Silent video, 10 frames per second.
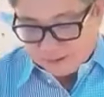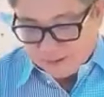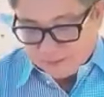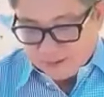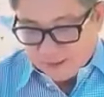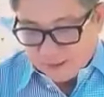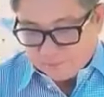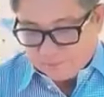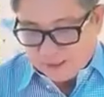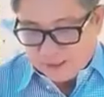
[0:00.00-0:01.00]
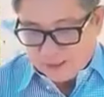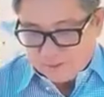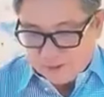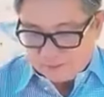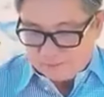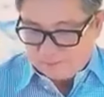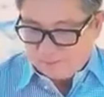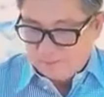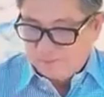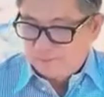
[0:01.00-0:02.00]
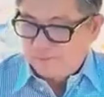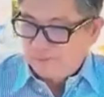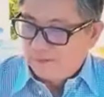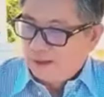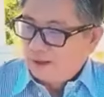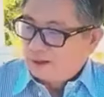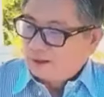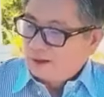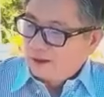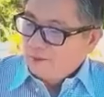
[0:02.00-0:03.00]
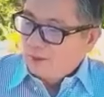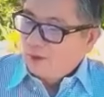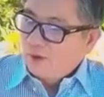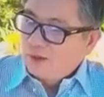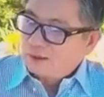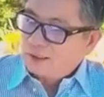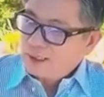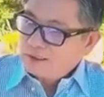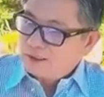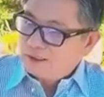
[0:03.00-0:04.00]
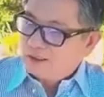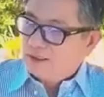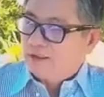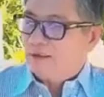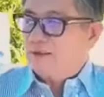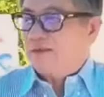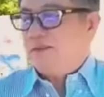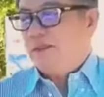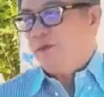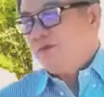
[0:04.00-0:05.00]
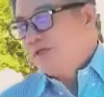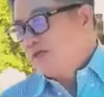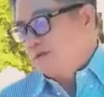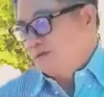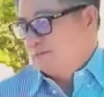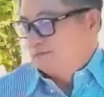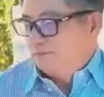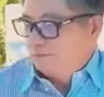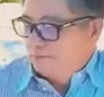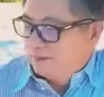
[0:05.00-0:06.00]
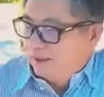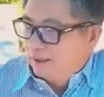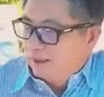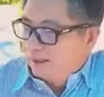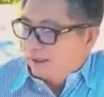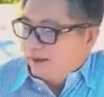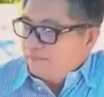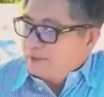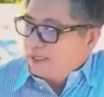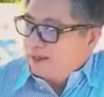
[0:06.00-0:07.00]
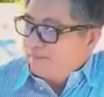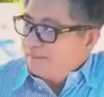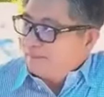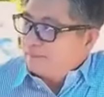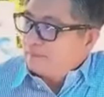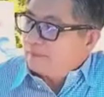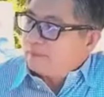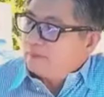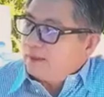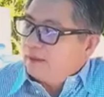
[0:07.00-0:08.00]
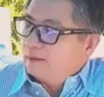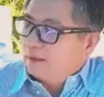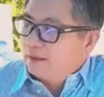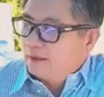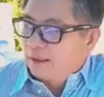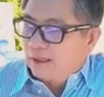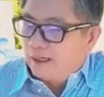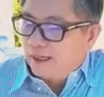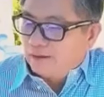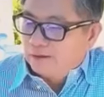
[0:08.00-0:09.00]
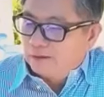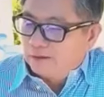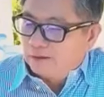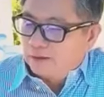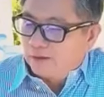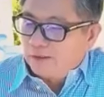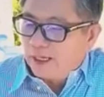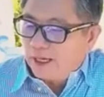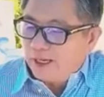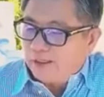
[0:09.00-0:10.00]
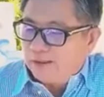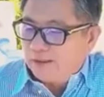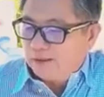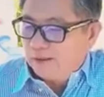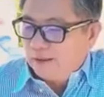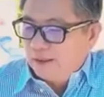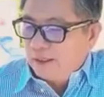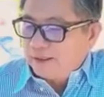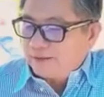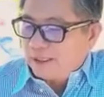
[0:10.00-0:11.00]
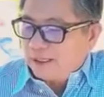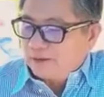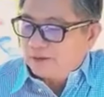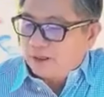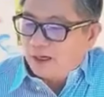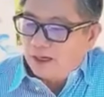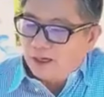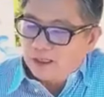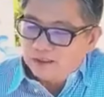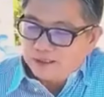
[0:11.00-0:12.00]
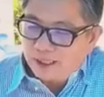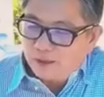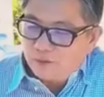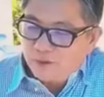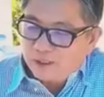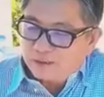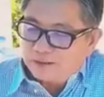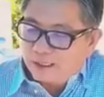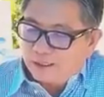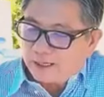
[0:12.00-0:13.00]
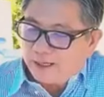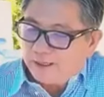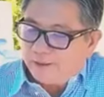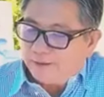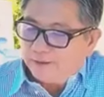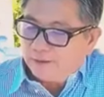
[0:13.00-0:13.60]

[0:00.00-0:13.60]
giờ bữa nay đọc thơ quá không à. ngồi buồn thấy sự nhiễu nhương ngẫm xem thiên tượng lạ thường đổi thay trăng tròn trăng khuyết trăng đầy